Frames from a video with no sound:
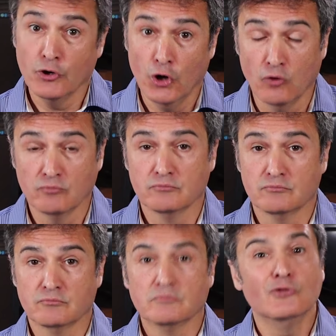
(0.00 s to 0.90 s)
no,
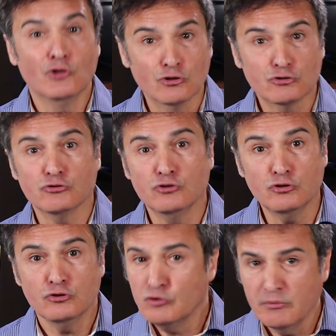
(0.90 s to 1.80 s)
no,
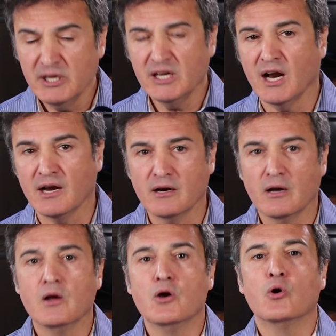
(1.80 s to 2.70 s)
no emigran
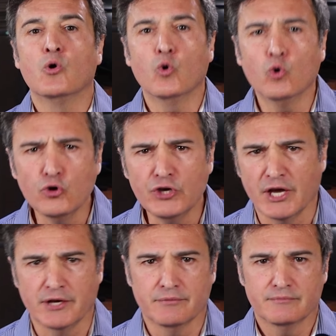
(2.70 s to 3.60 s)

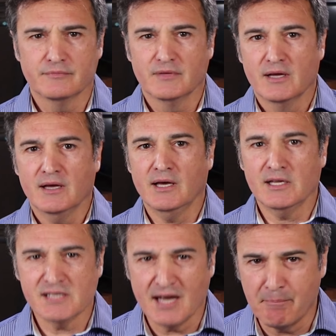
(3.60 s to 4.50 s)
huyen,
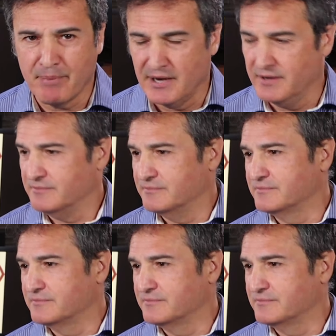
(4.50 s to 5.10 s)
escapan.